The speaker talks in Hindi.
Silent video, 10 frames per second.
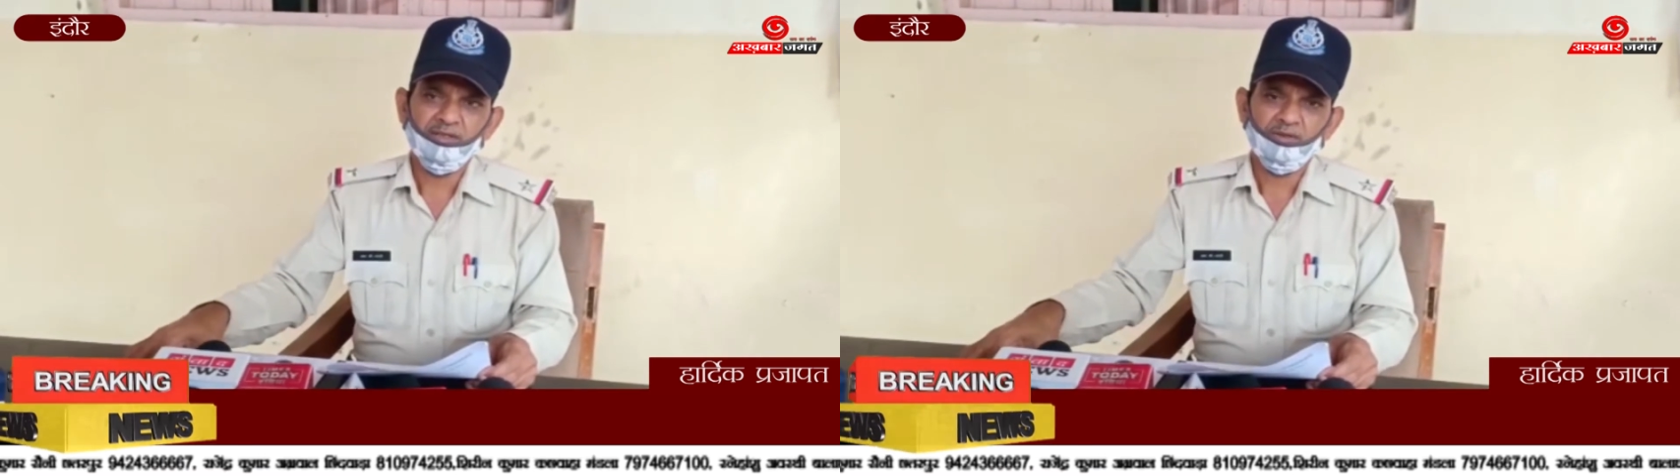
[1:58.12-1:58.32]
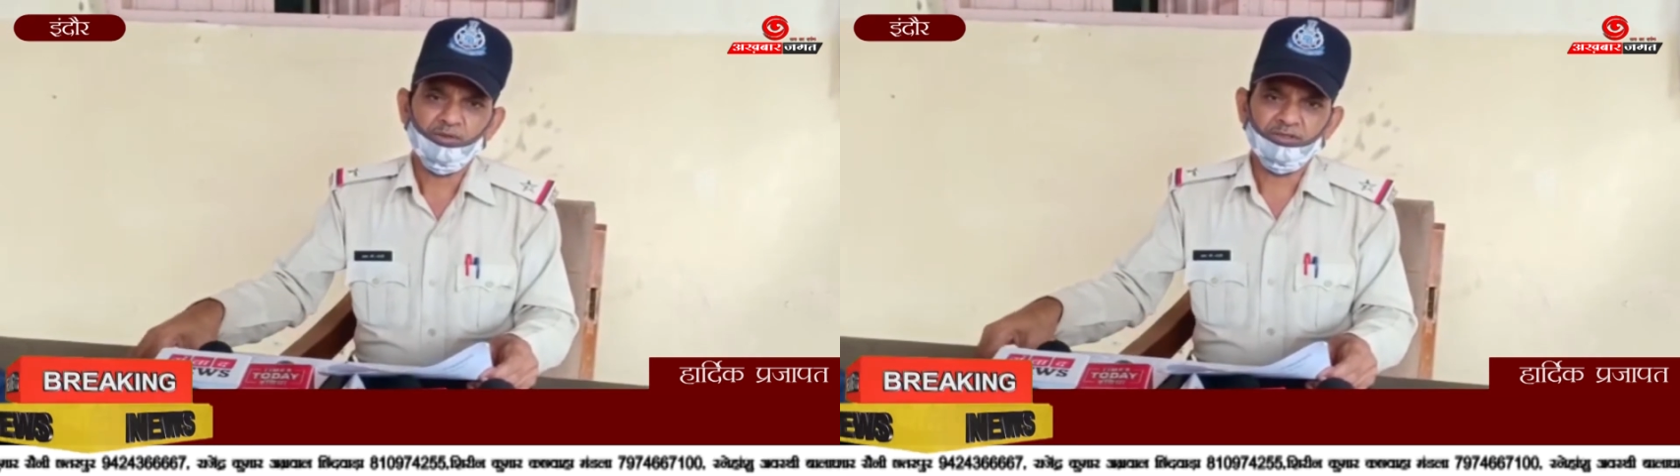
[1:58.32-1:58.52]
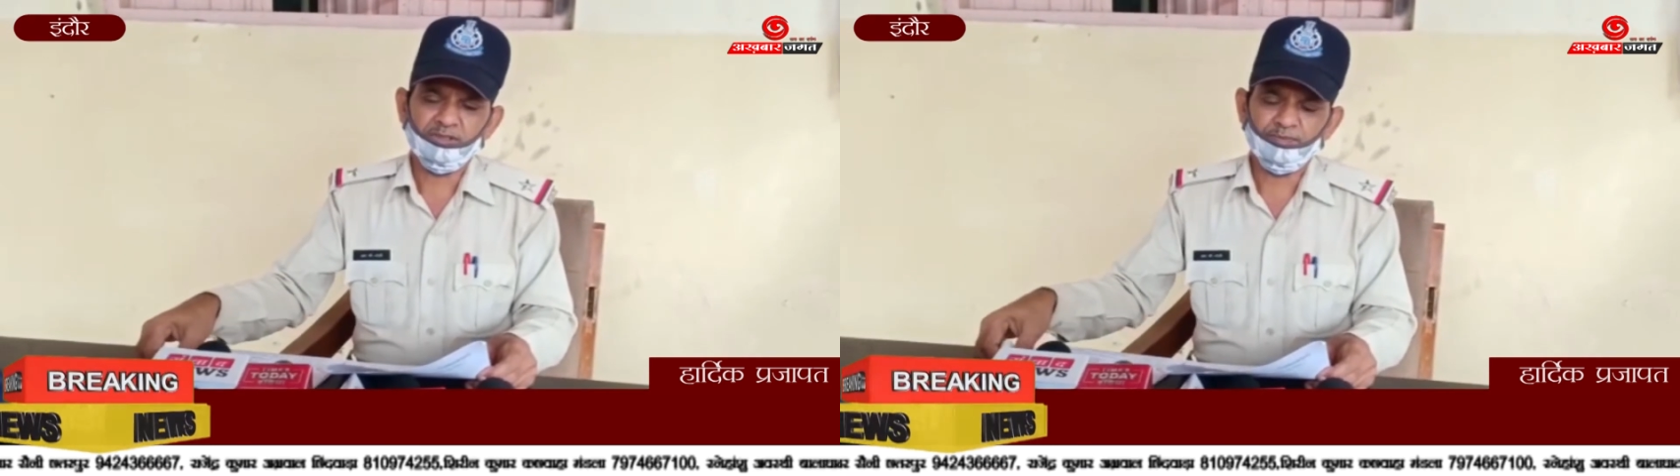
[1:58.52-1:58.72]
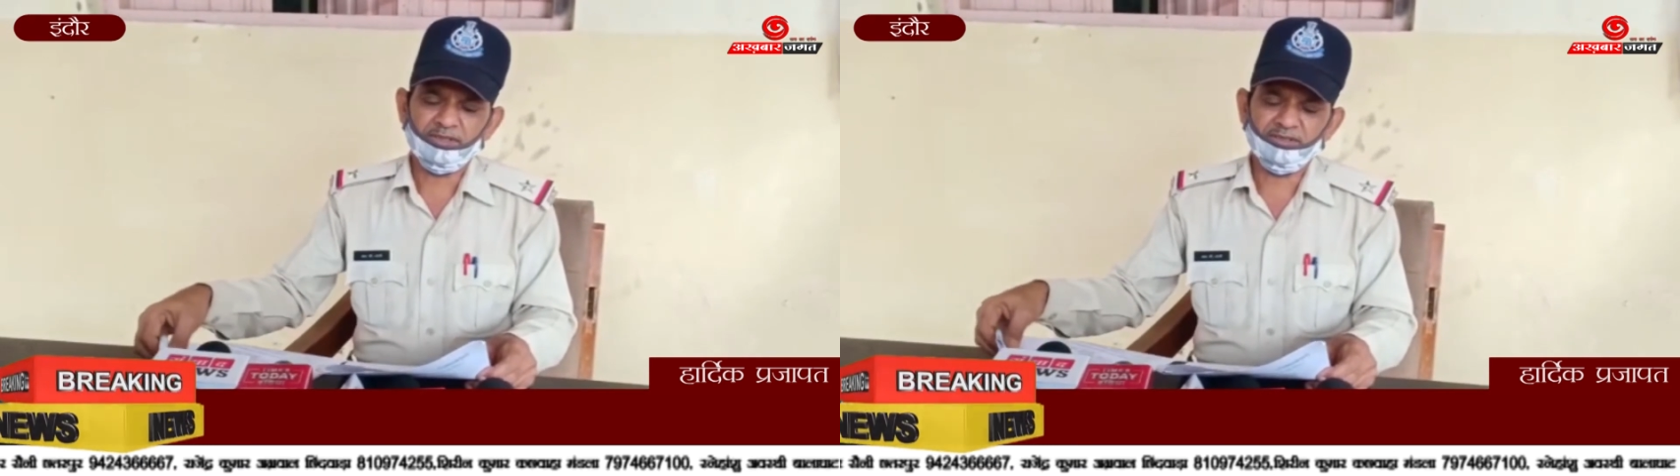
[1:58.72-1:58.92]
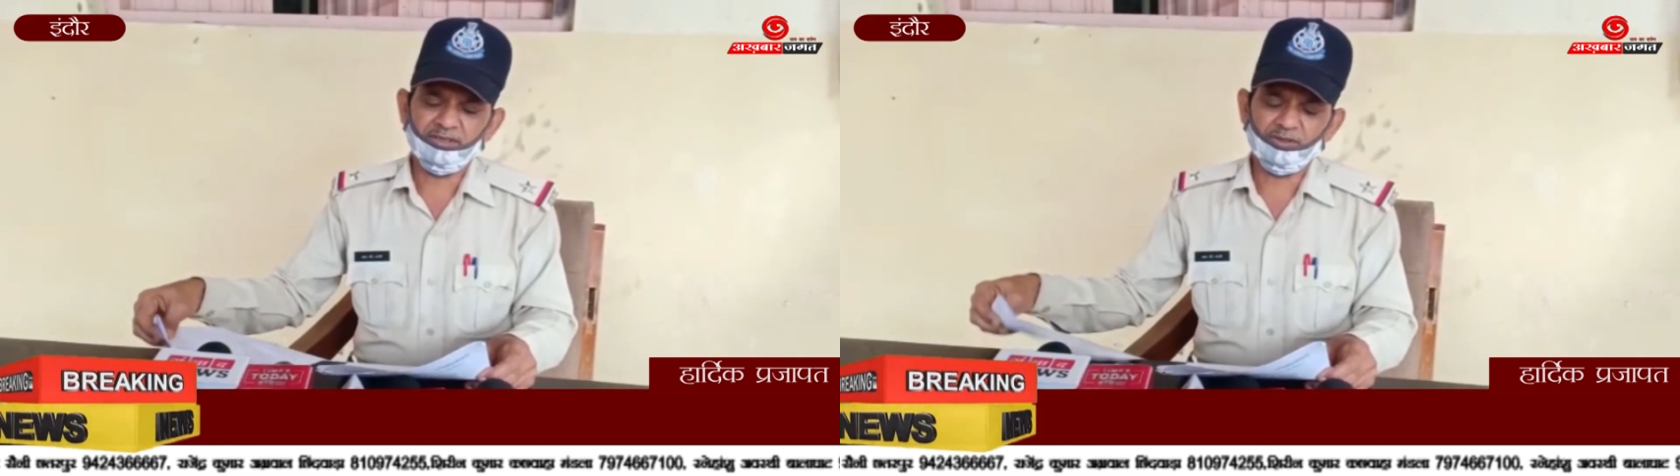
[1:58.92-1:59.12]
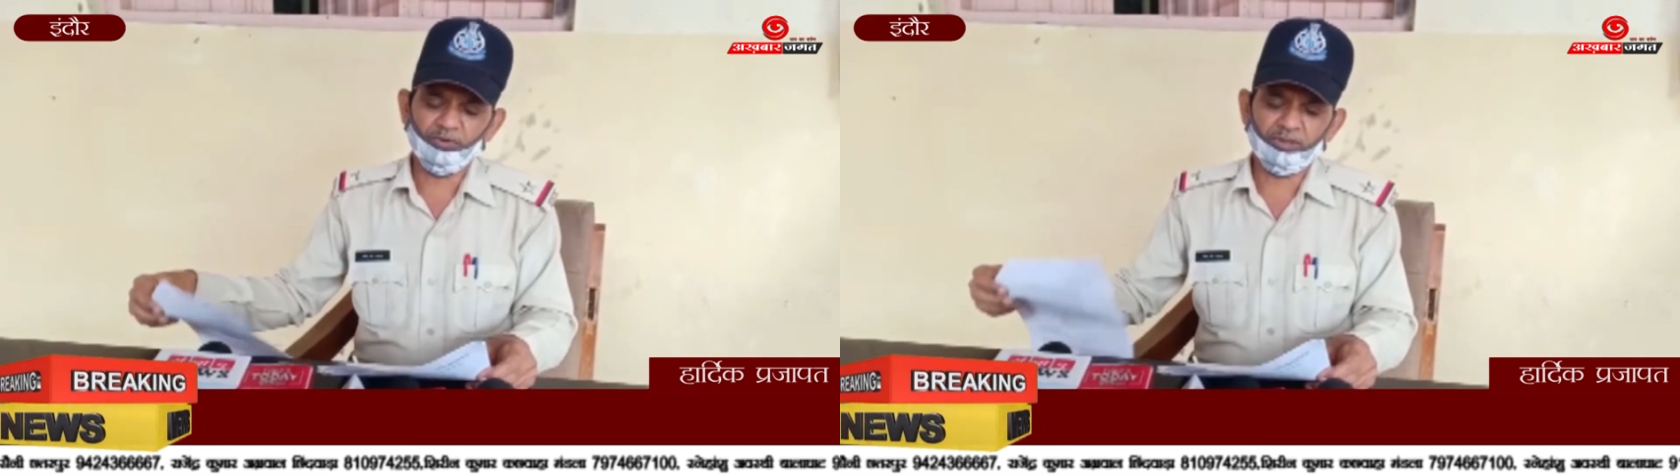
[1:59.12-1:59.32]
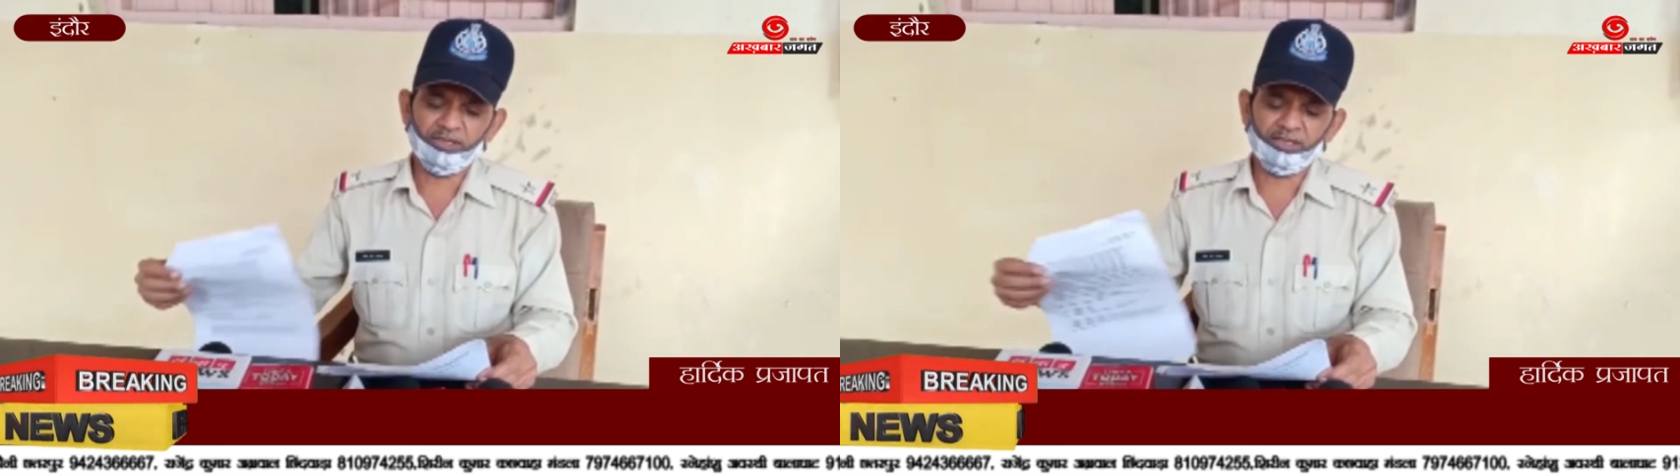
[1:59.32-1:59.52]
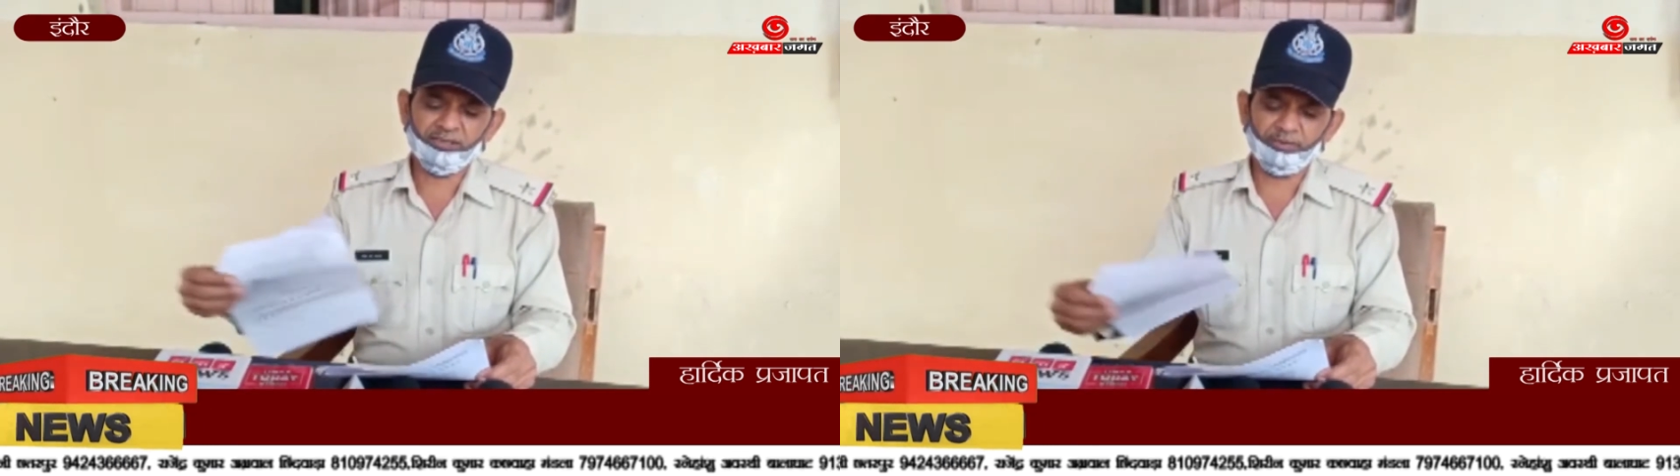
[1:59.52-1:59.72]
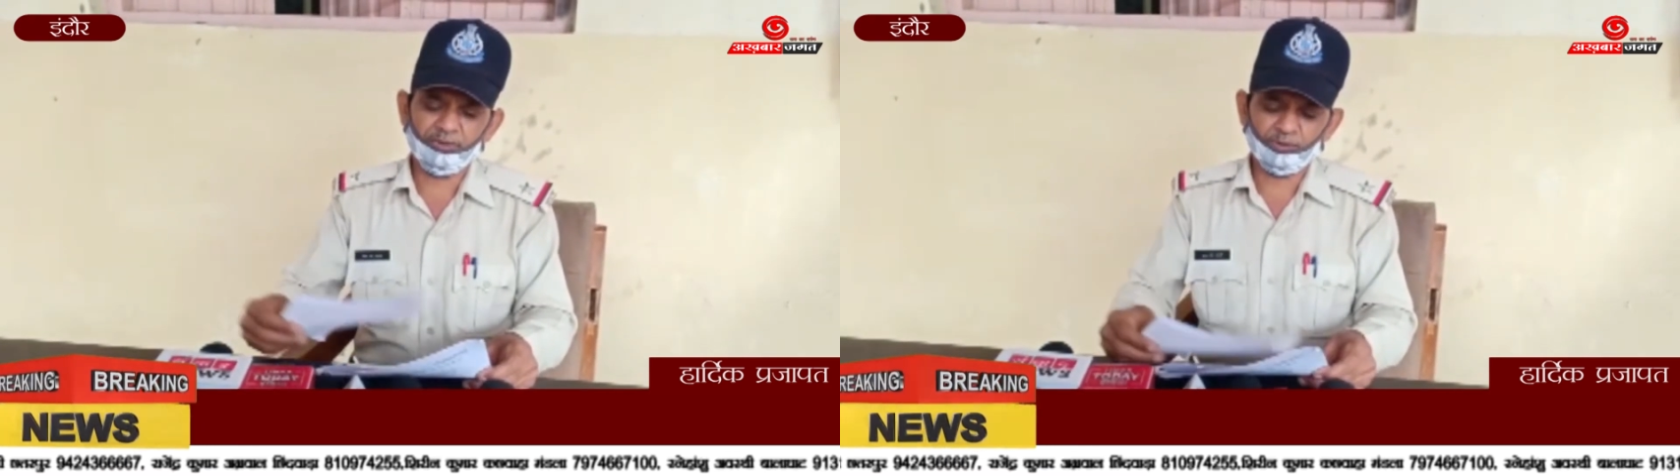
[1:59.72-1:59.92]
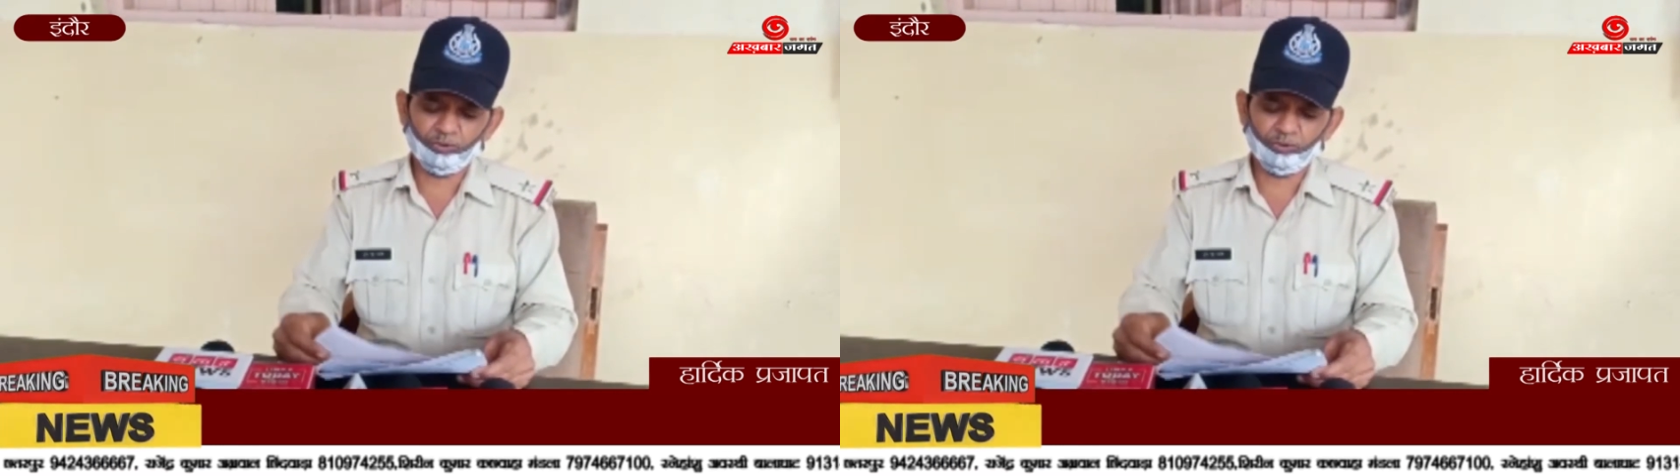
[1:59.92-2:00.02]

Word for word: तो जिस पर से उनके यहाँ से भी